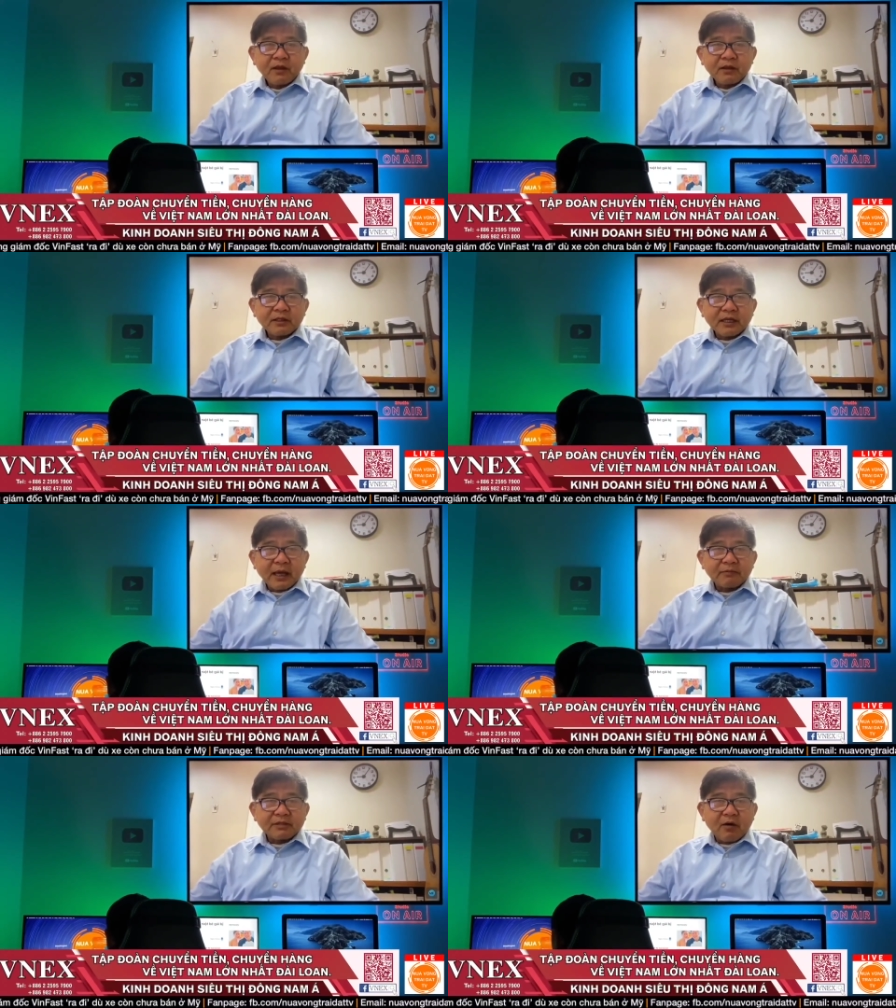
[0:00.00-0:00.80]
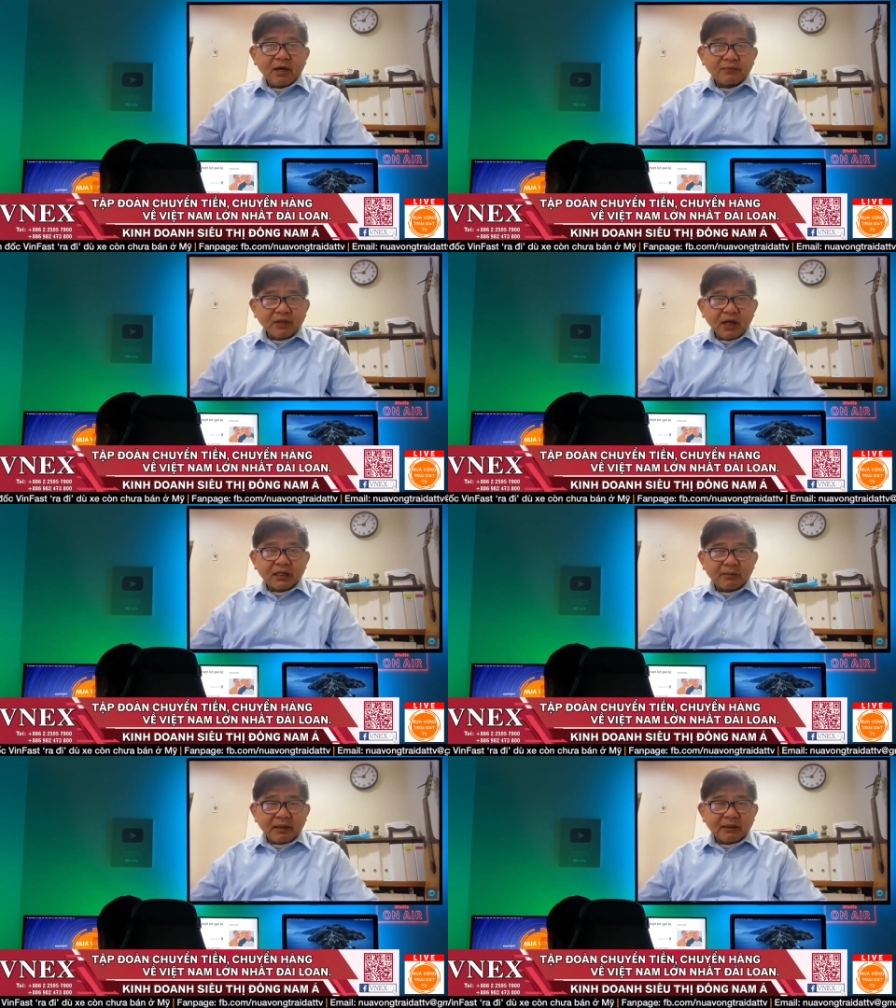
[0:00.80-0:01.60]
thì ngày hôm sau ngay lập tức là
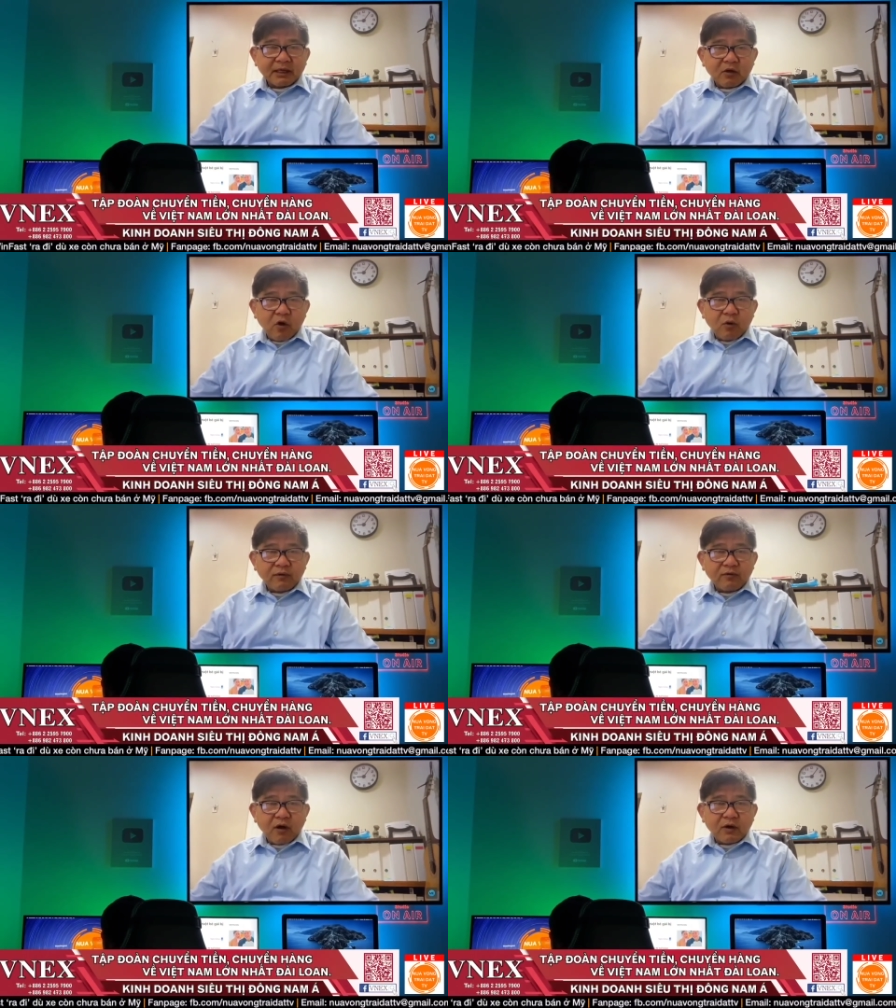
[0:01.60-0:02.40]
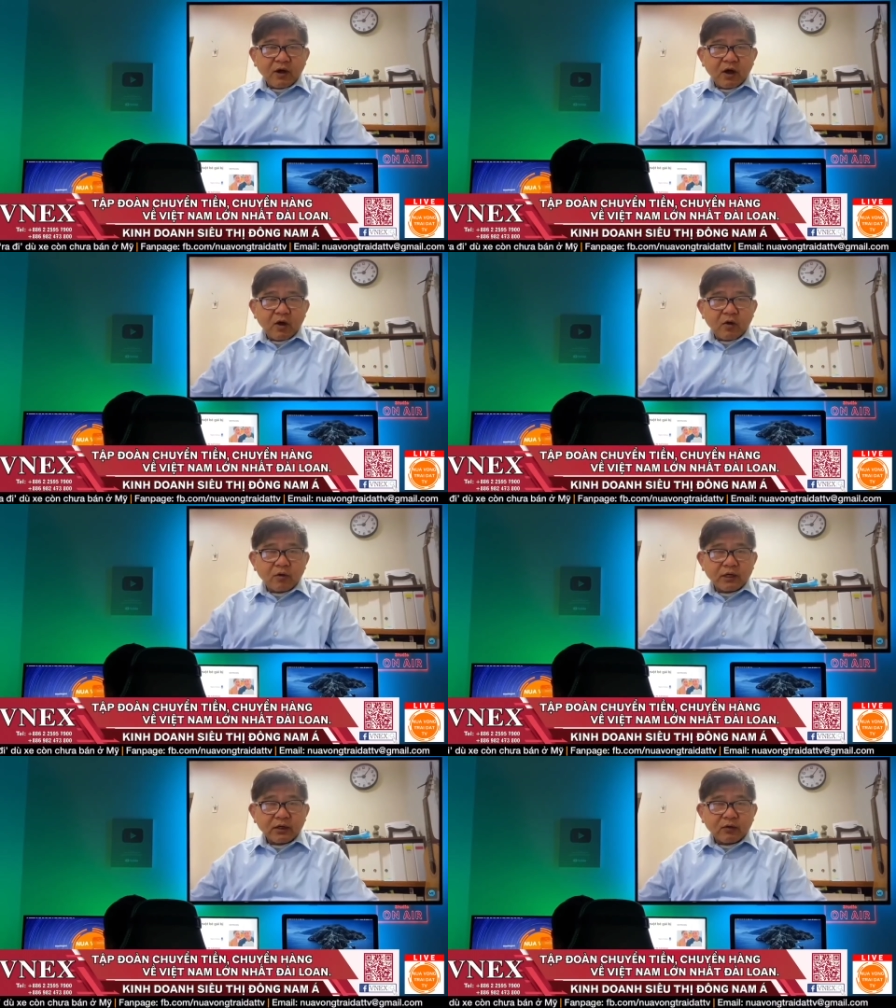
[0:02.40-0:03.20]
bắt cô Nguyễn Võ uh,
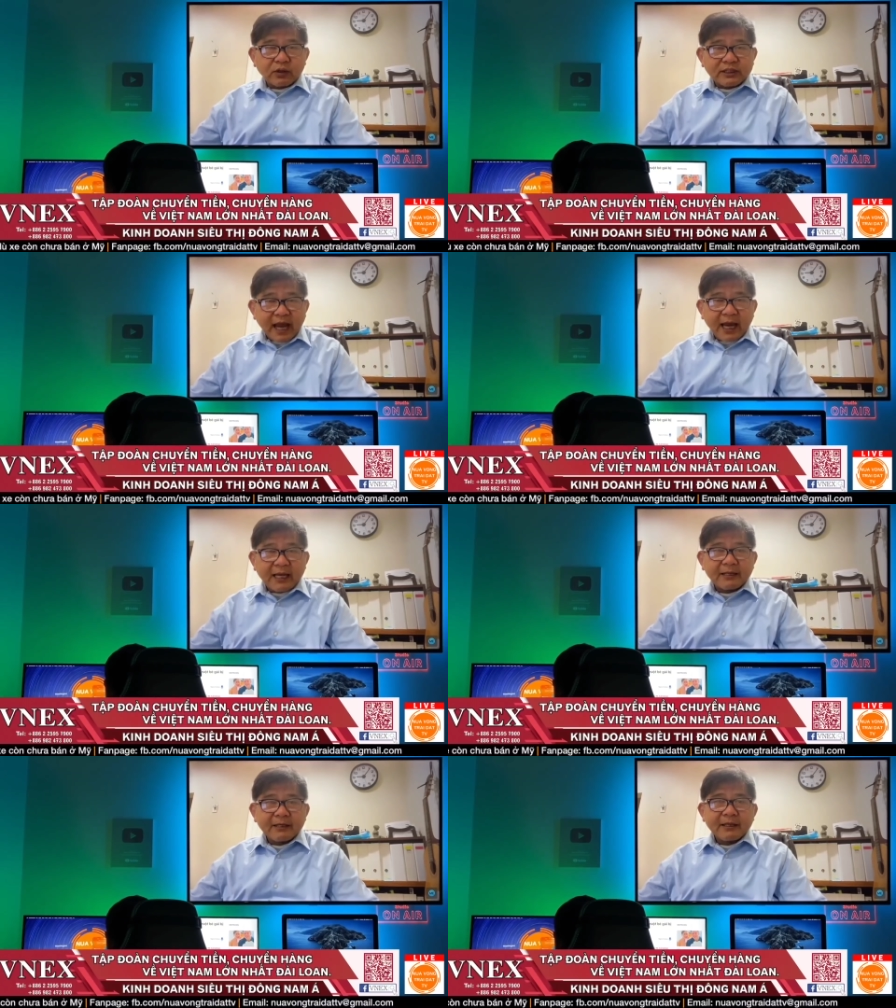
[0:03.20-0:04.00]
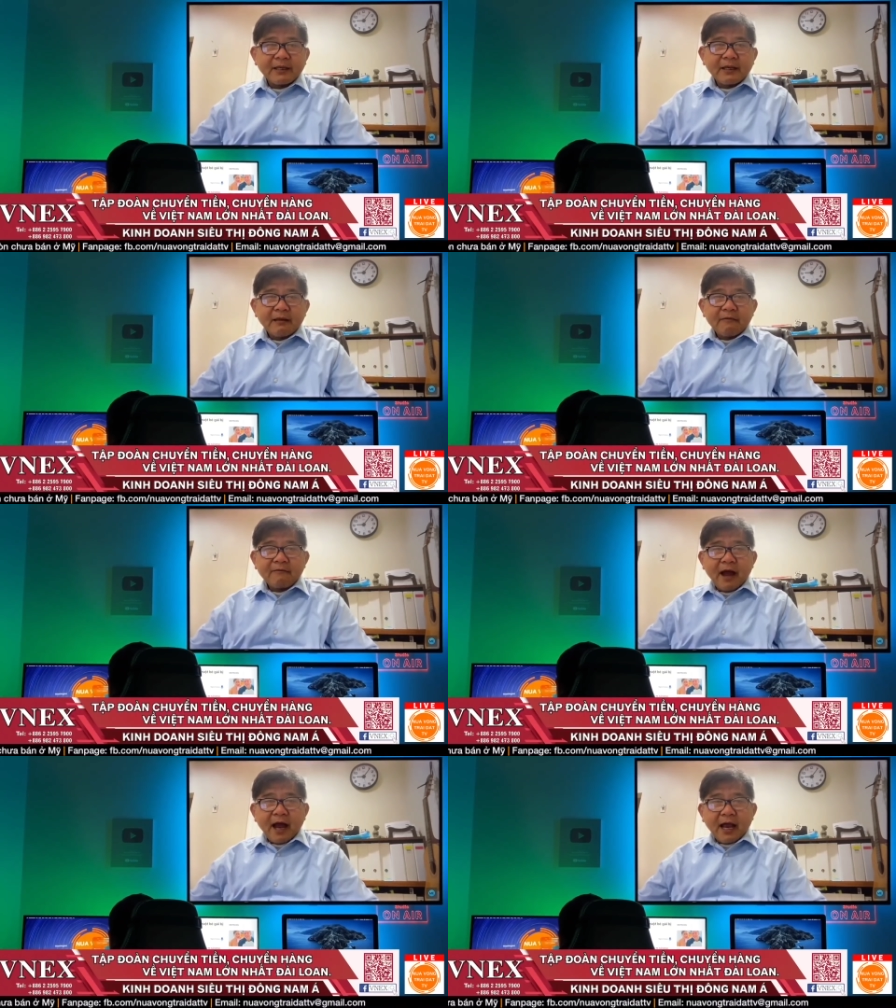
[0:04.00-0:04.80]
Quỳnh Trang
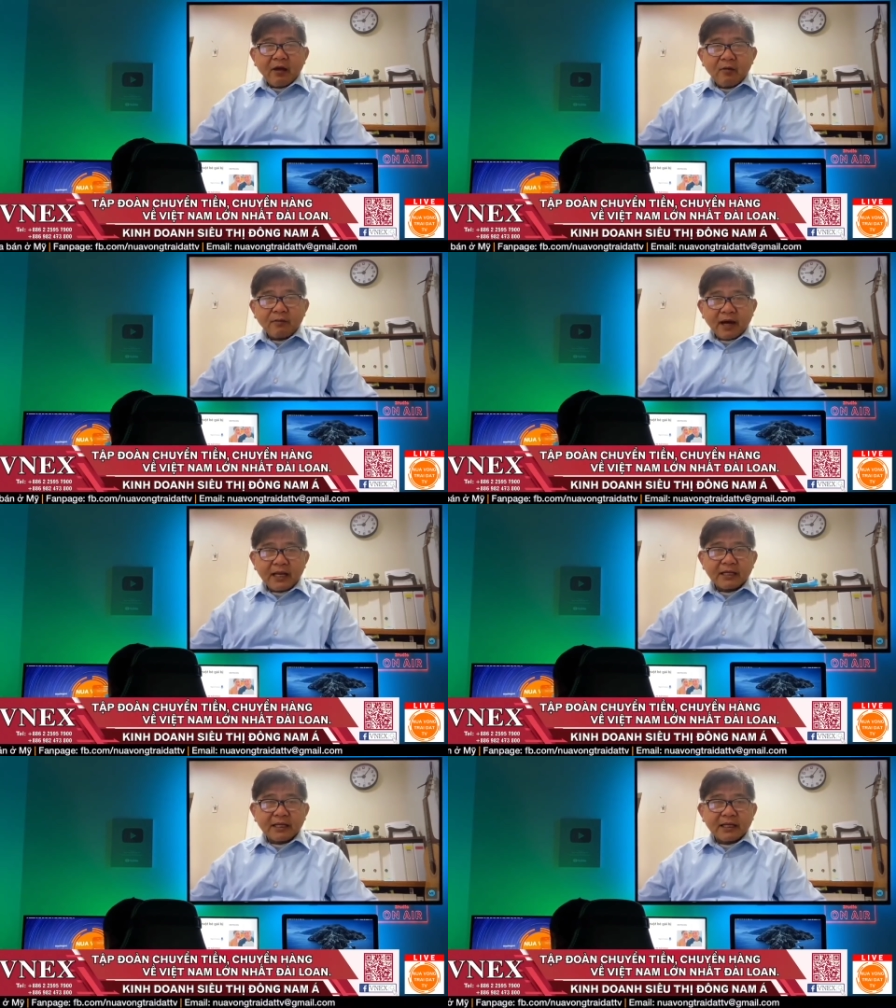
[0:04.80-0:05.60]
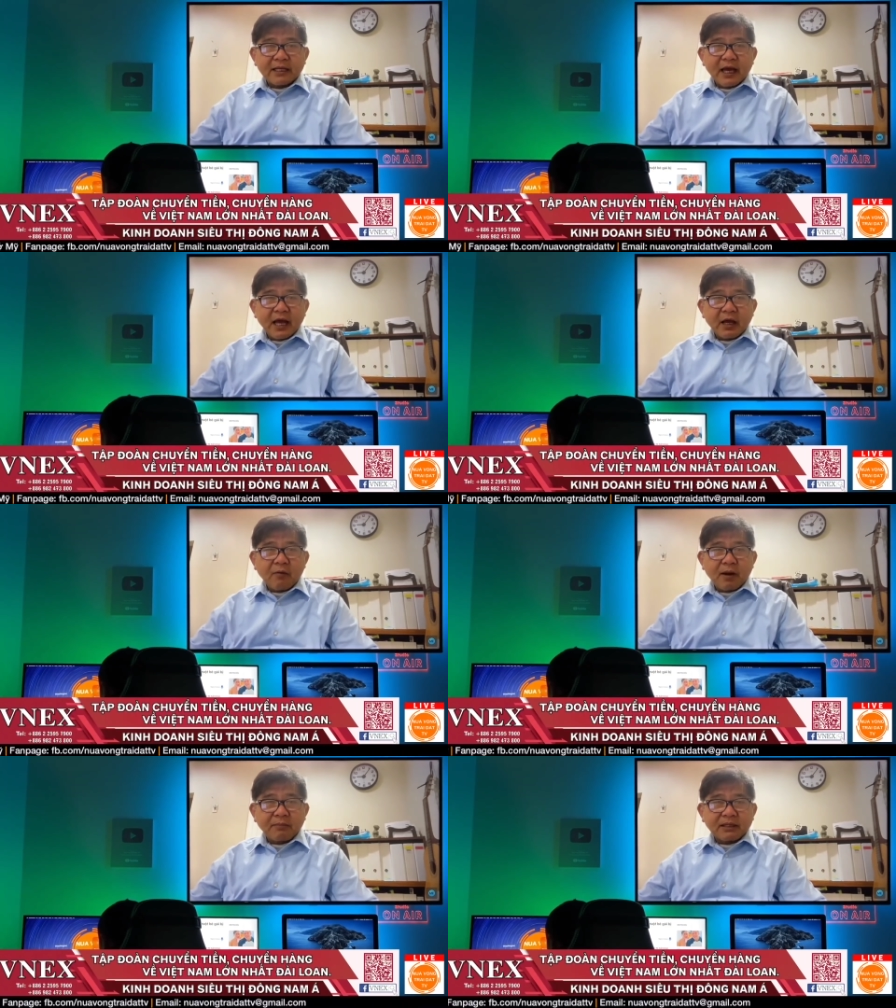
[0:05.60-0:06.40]
và ngày hôm nay thì à, công
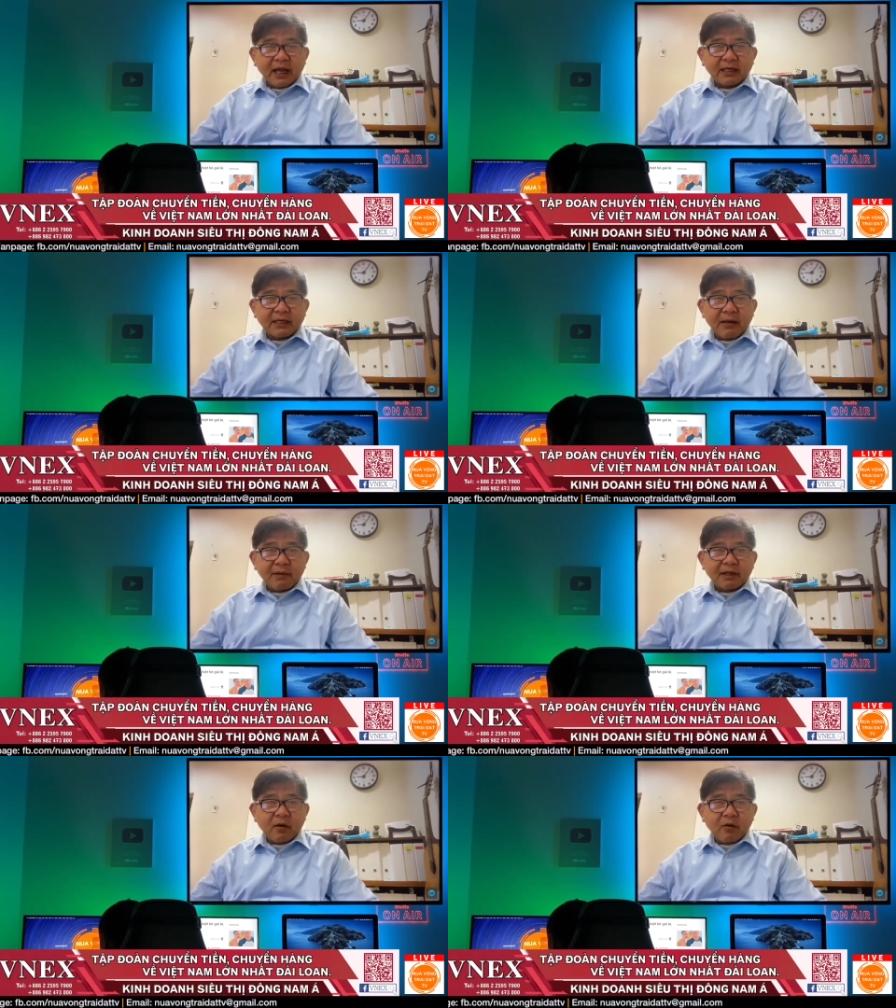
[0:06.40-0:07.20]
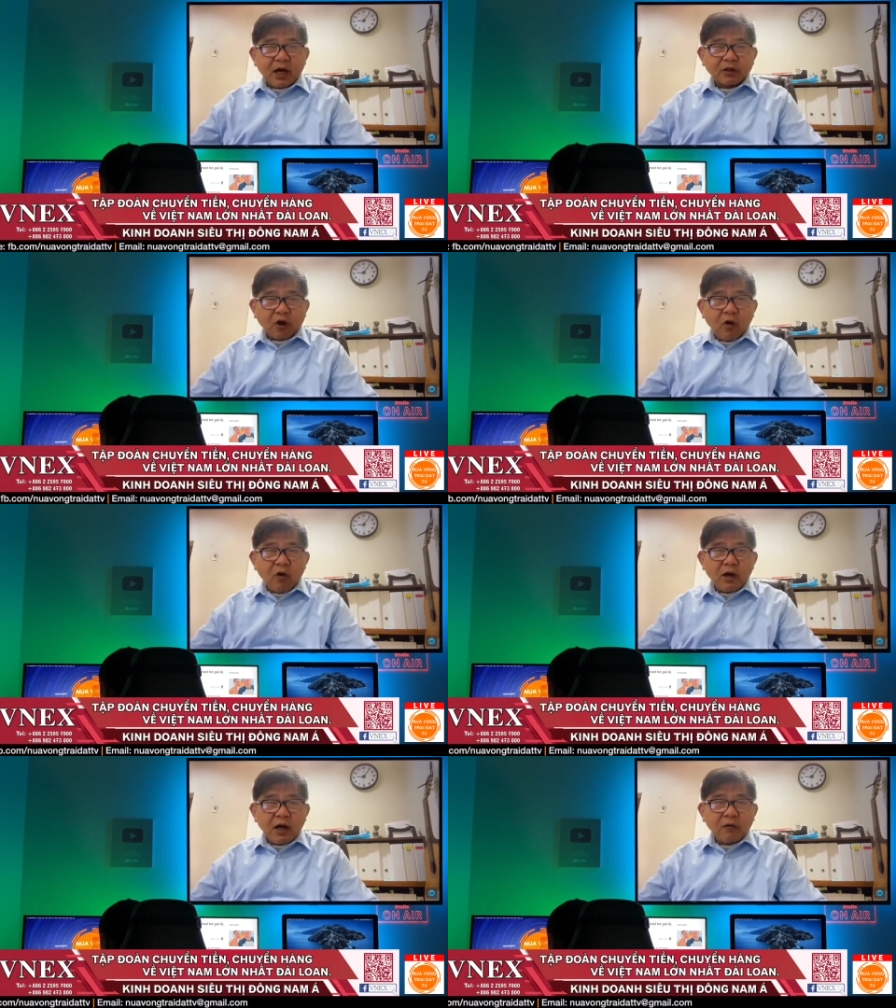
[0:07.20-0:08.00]
an Bình Thạnh đã bắt đầu khởi tố
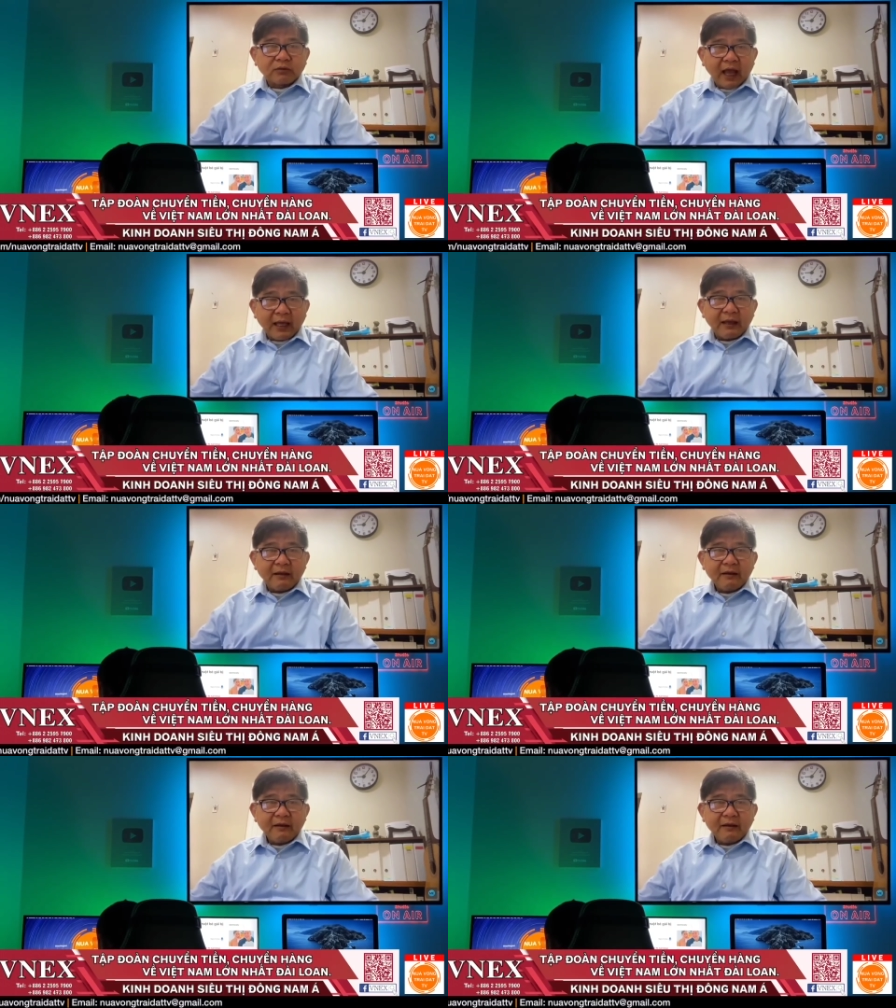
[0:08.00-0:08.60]
ông Thái